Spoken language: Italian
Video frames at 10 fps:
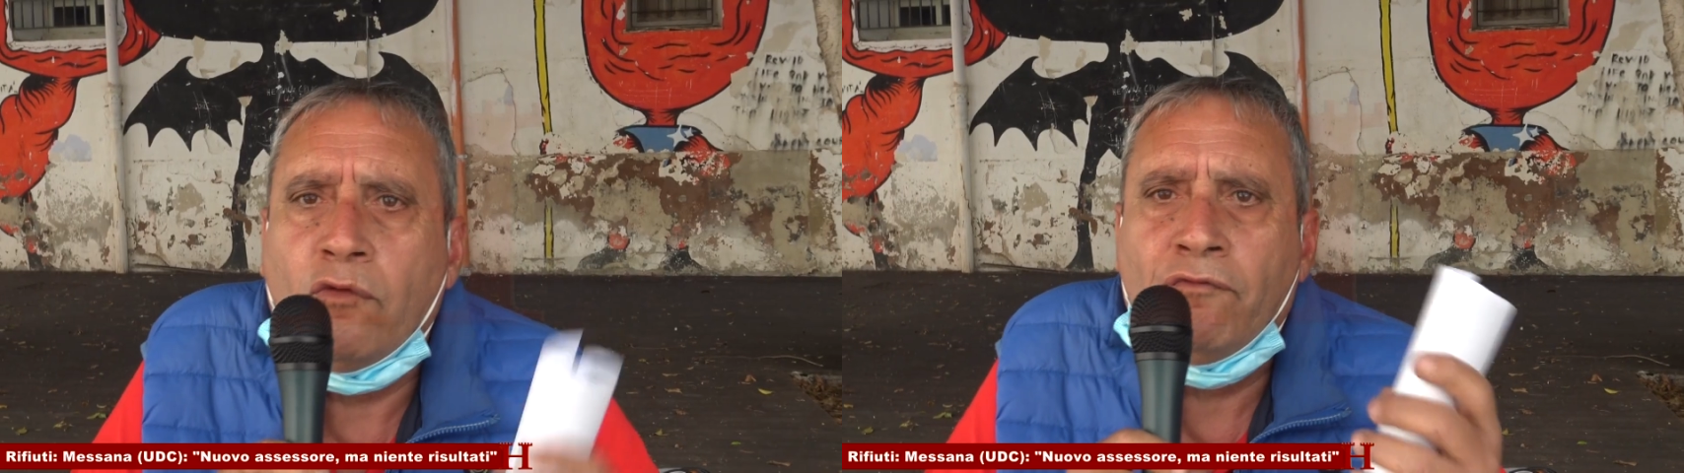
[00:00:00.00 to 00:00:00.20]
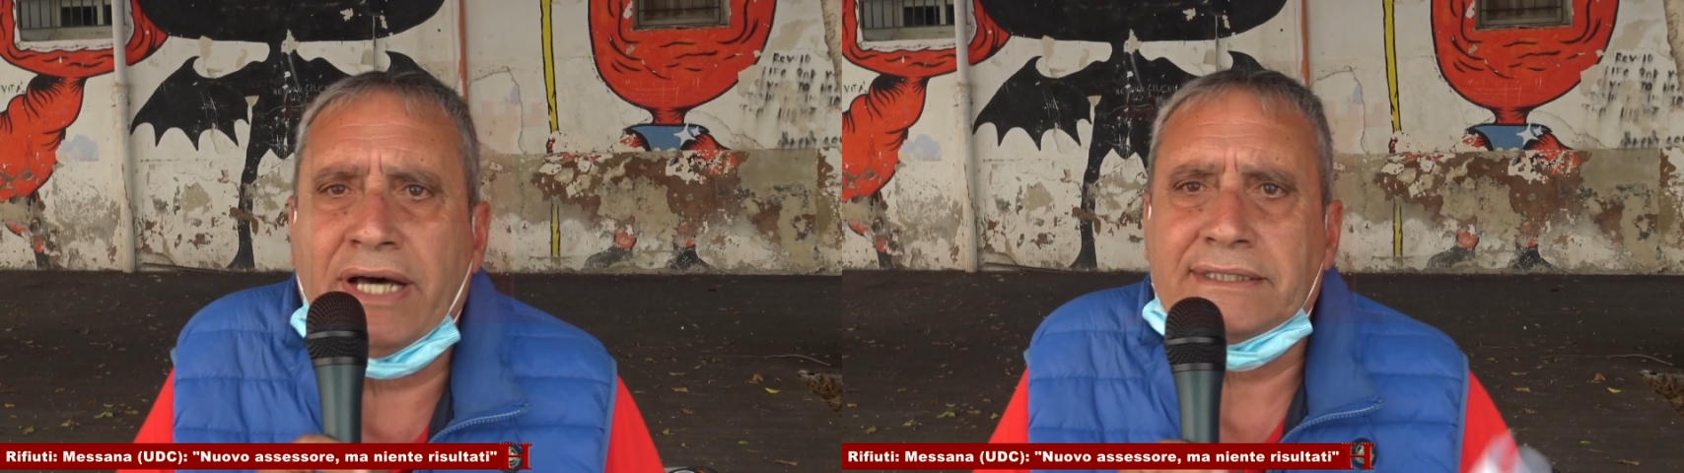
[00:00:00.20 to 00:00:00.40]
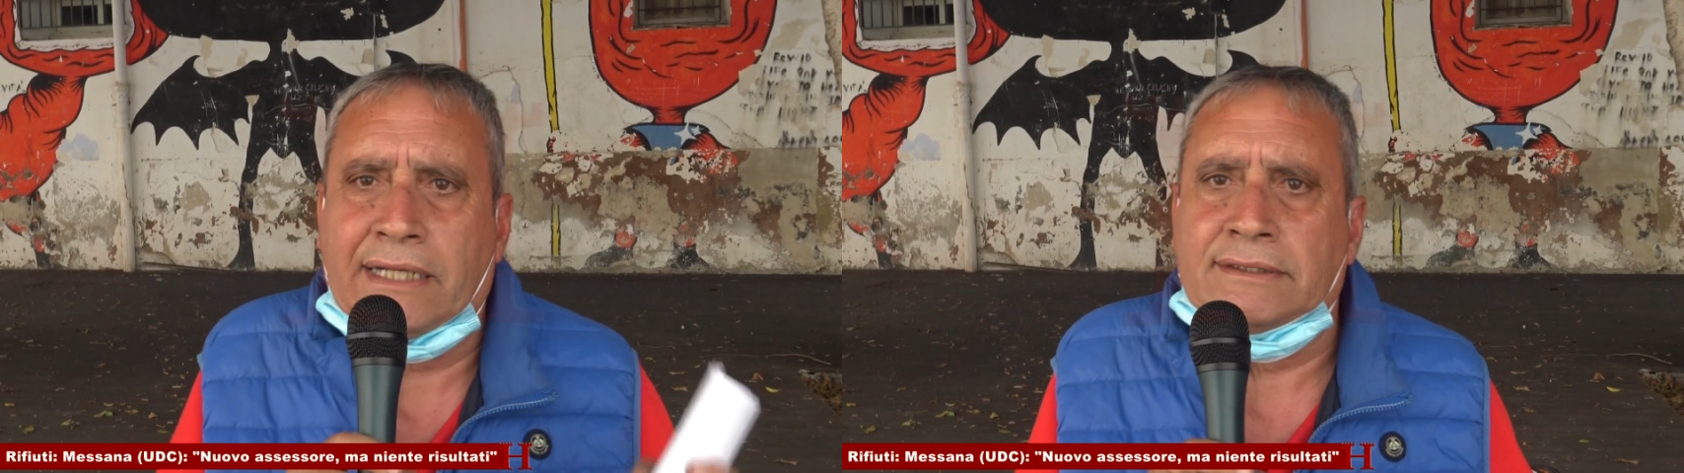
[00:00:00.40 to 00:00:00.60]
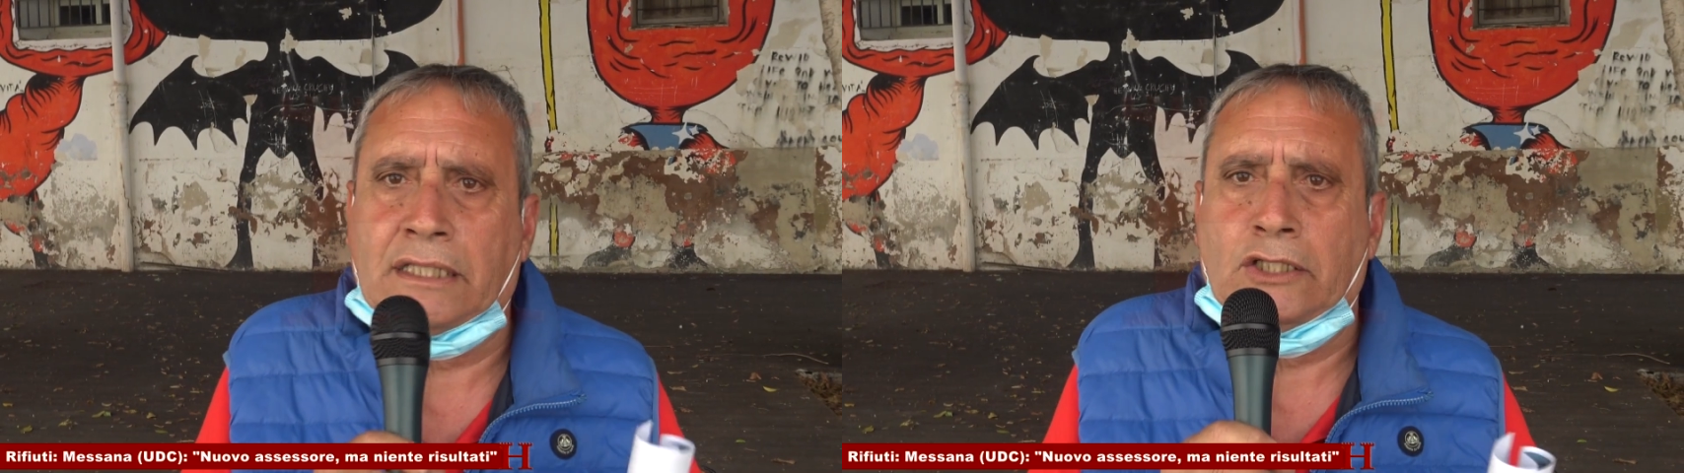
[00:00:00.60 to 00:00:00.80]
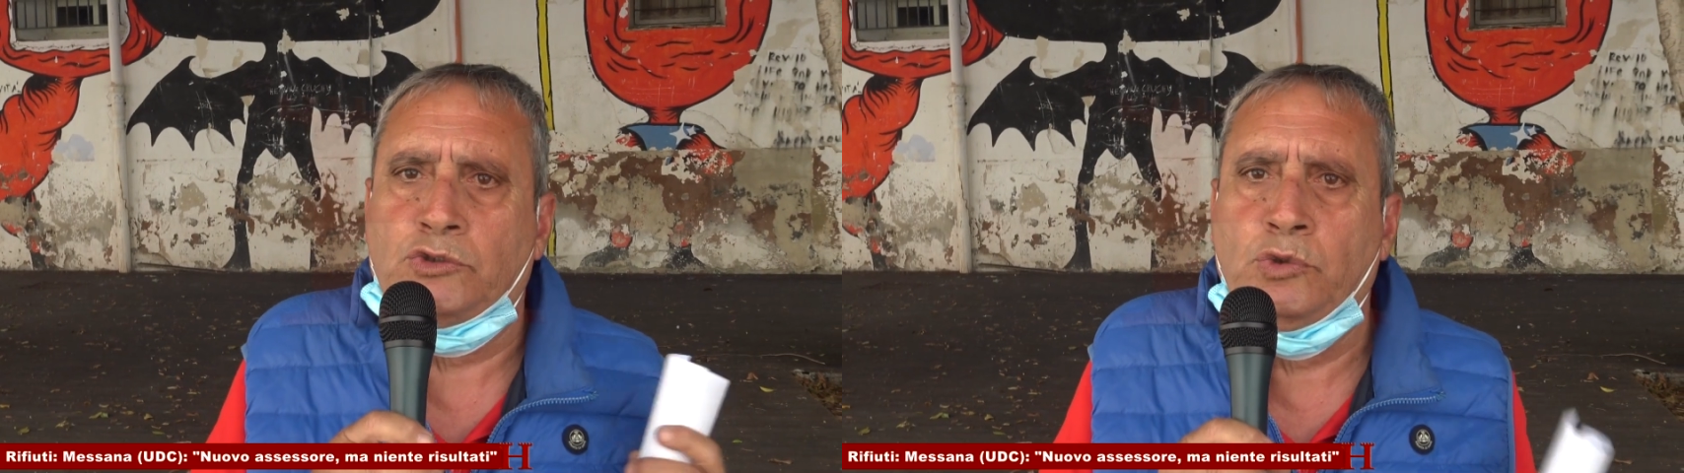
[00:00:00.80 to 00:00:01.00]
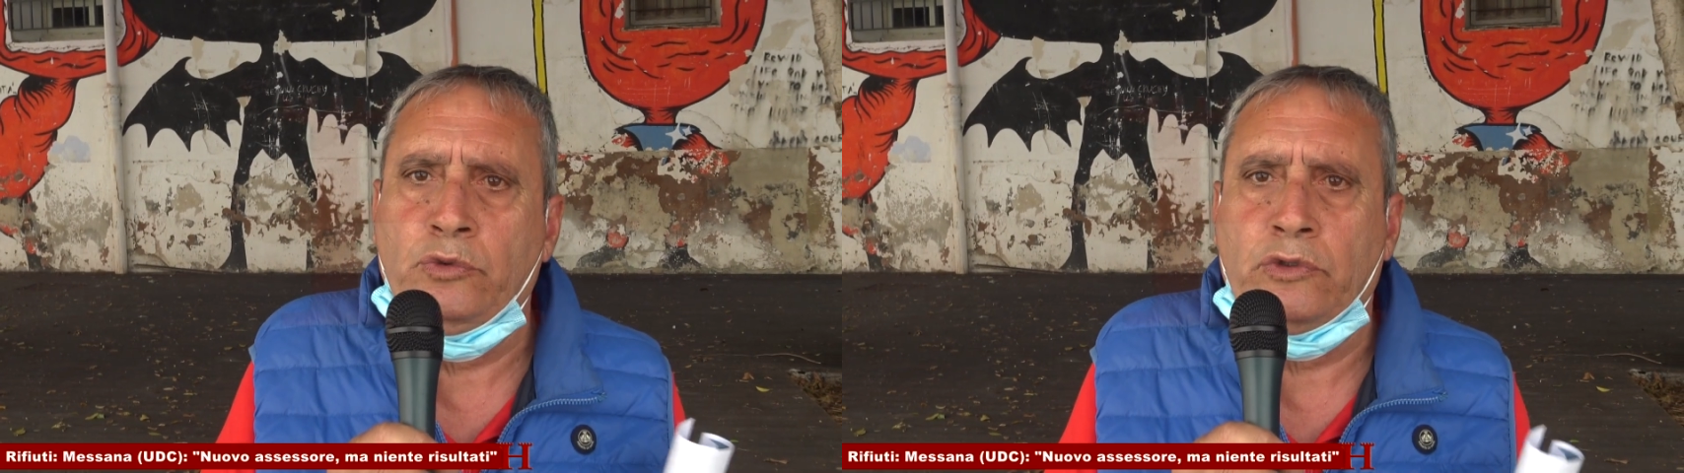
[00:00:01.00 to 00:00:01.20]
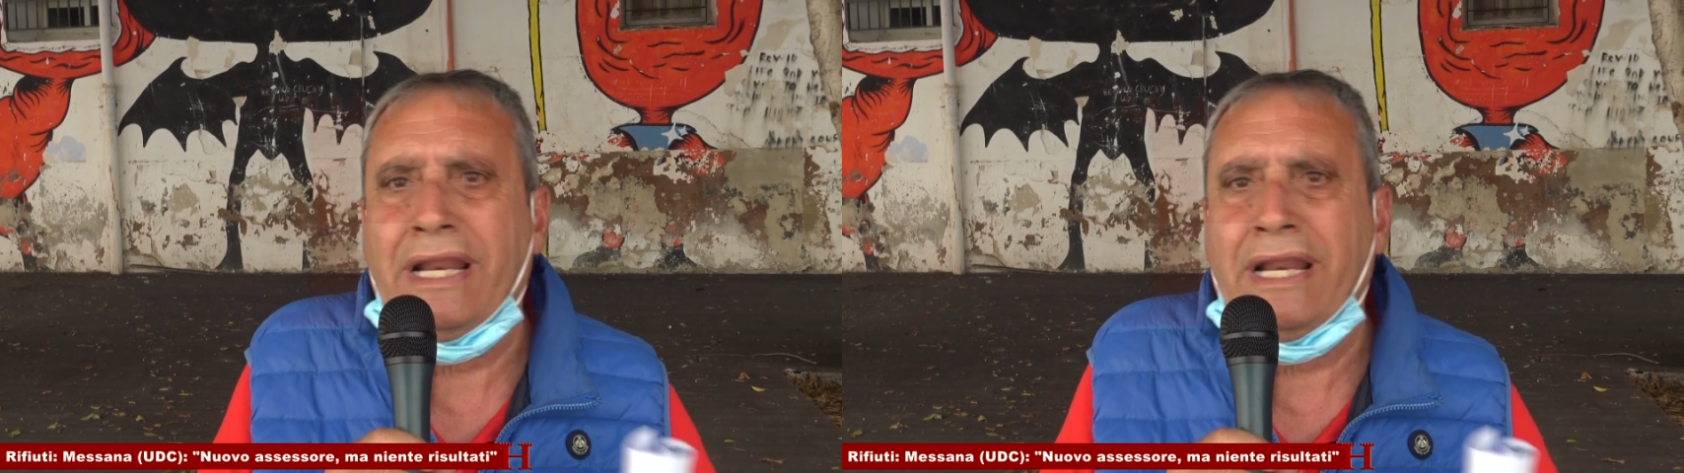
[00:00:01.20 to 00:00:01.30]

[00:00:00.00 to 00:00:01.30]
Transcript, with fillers: non va trattata a giugno,